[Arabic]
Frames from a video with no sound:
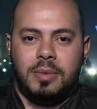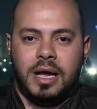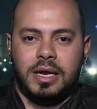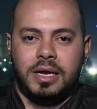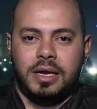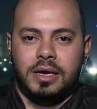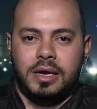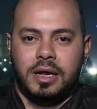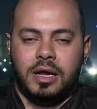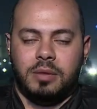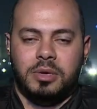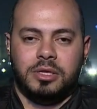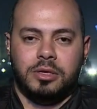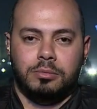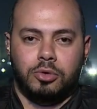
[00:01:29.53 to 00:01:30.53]
على
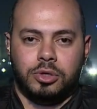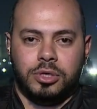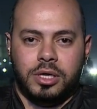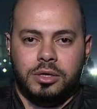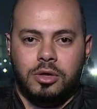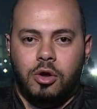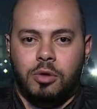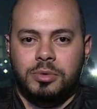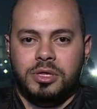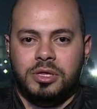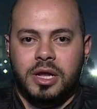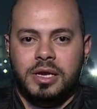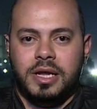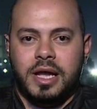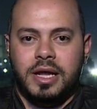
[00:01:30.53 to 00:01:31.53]
الهجمات المرتده
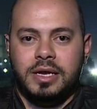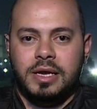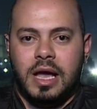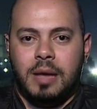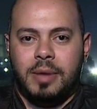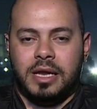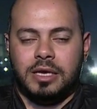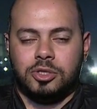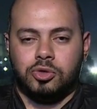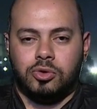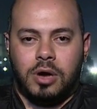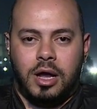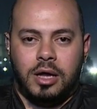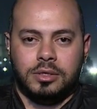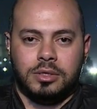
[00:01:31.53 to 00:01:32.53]
وبالتالي هيلعب على
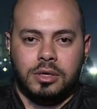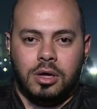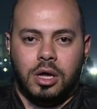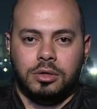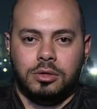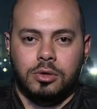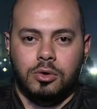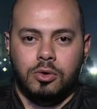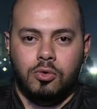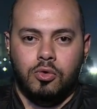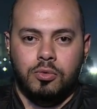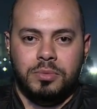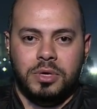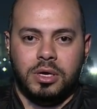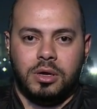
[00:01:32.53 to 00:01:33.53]
سرعات الخط
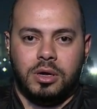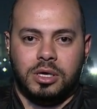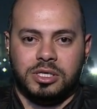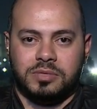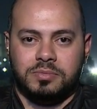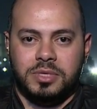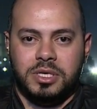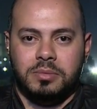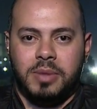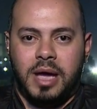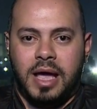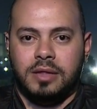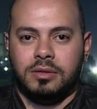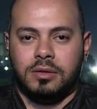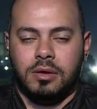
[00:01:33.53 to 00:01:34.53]
الهجومي الخاص به
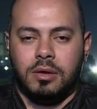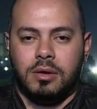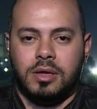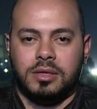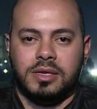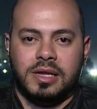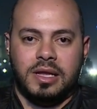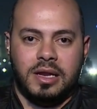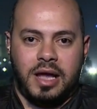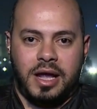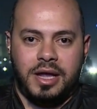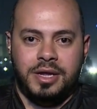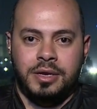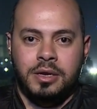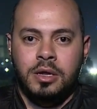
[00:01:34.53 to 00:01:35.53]
مع انطلاقات
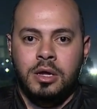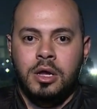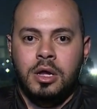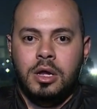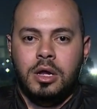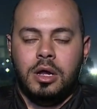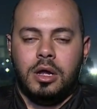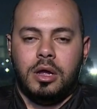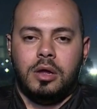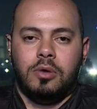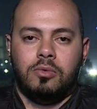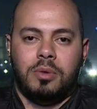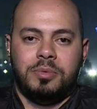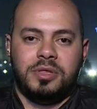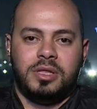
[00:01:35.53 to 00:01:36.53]
الجناحين آه،
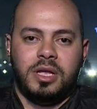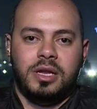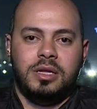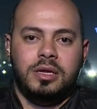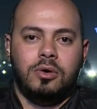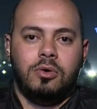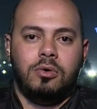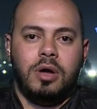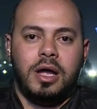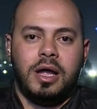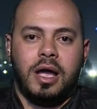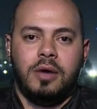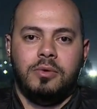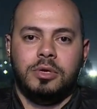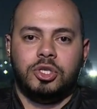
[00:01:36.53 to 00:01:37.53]
وبالتالي هو
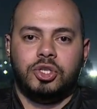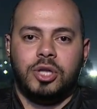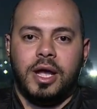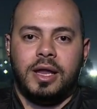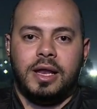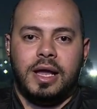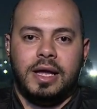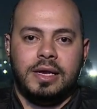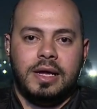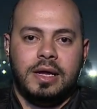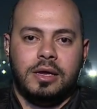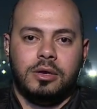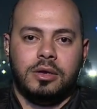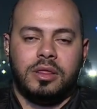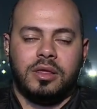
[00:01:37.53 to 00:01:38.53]
هيحاول يشتغل
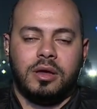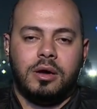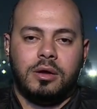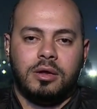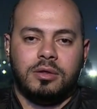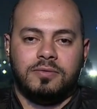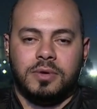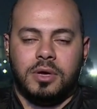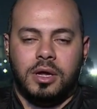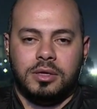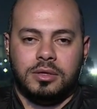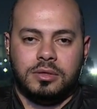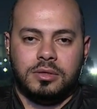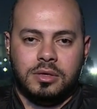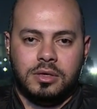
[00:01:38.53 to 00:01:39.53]
على الثغرات في
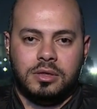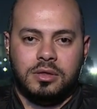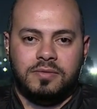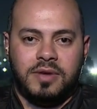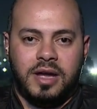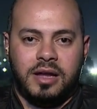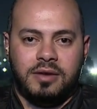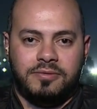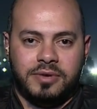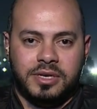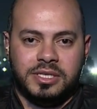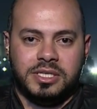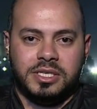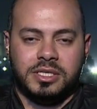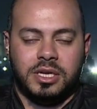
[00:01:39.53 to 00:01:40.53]
خط الدفاع
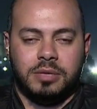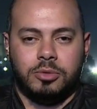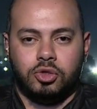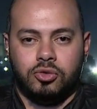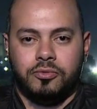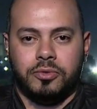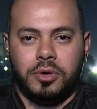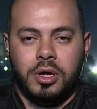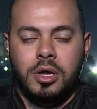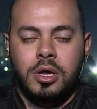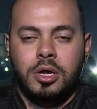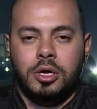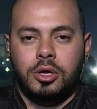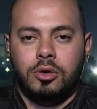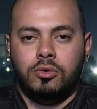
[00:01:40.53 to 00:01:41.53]
الفرنسي زي ما شفنا
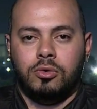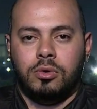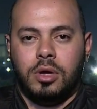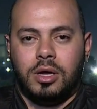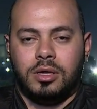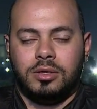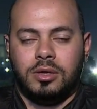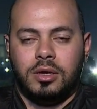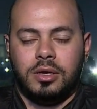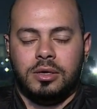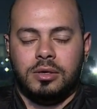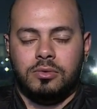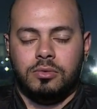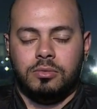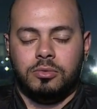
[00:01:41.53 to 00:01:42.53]
انه اخطاء
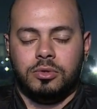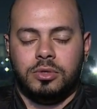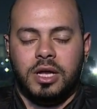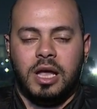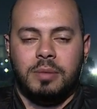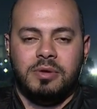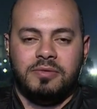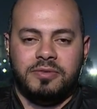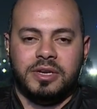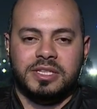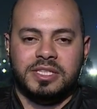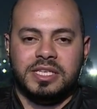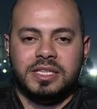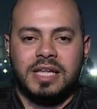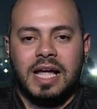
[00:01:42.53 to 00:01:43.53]
المنتخب
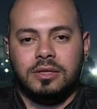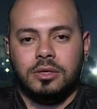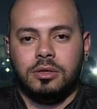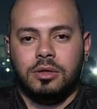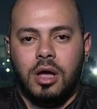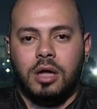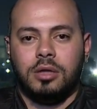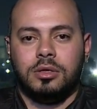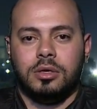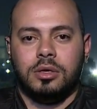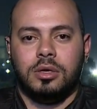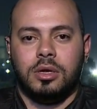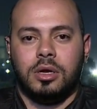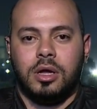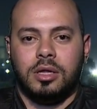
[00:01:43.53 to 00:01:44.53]
الفرنسي تحت الضغط
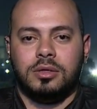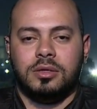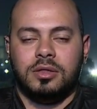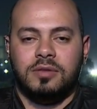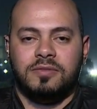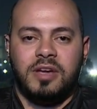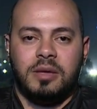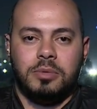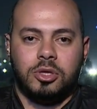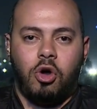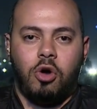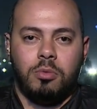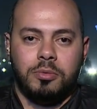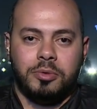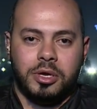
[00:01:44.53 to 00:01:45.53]
آه، خط الدفاع
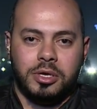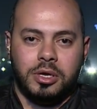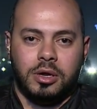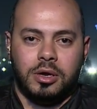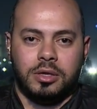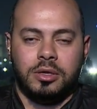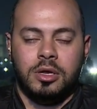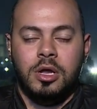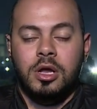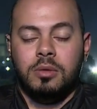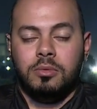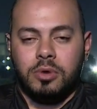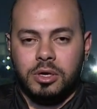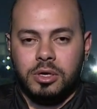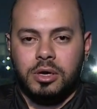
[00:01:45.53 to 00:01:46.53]
بتاعه ممكن يغلط
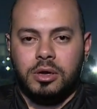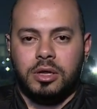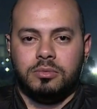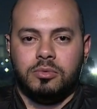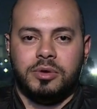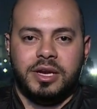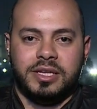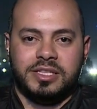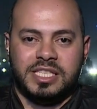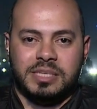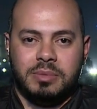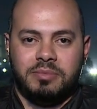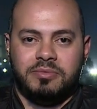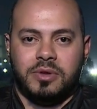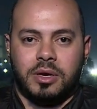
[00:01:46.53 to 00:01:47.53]
ممكن يغلط ممكن
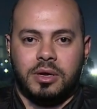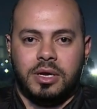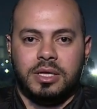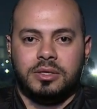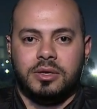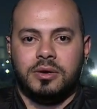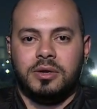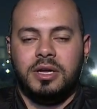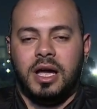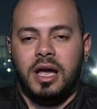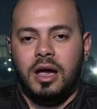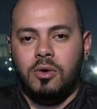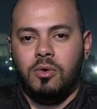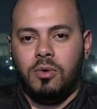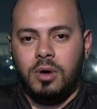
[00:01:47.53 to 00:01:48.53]
يتسبب في ركلات ترجيح
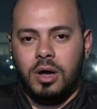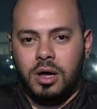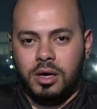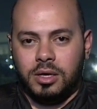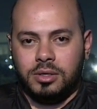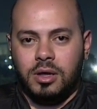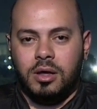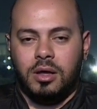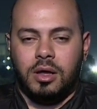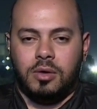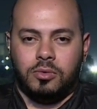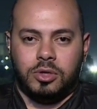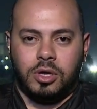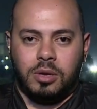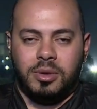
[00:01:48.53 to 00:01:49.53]
او اخطاء
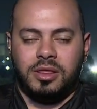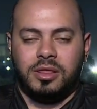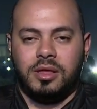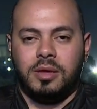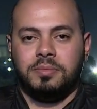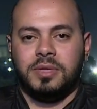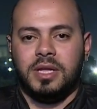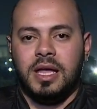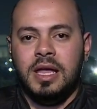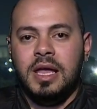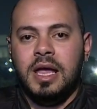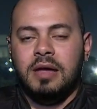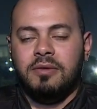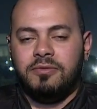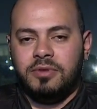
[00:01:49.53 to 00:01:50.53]
او ضربات ثابته
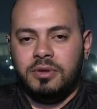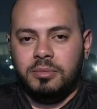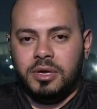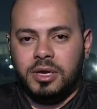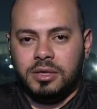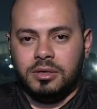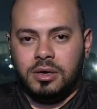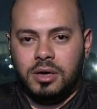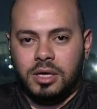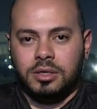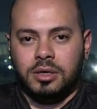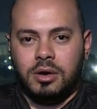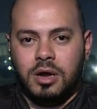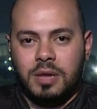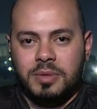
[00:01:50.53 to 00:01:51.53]
في مناطق
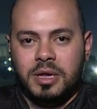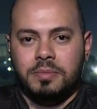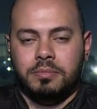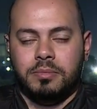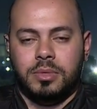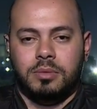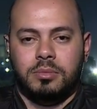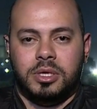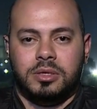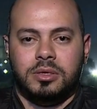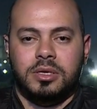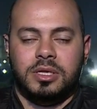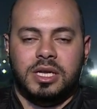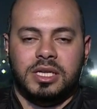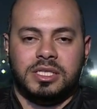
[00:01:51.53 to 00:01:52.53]
خطره امام
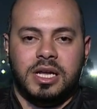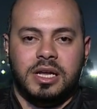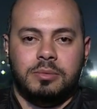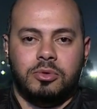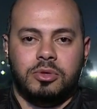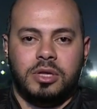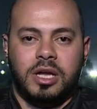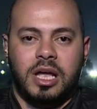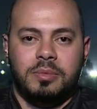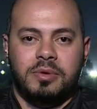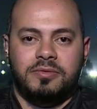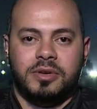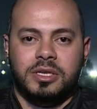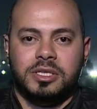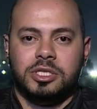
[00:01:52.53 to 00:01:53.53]
منطقه جزاء المنتخب
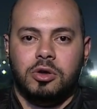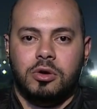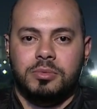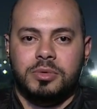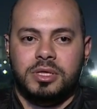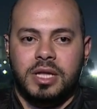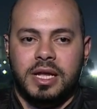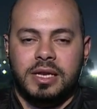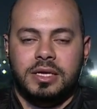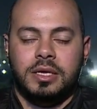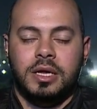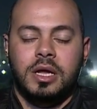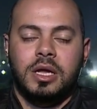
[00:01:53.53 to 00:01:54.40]
الفرنسي وبالتالي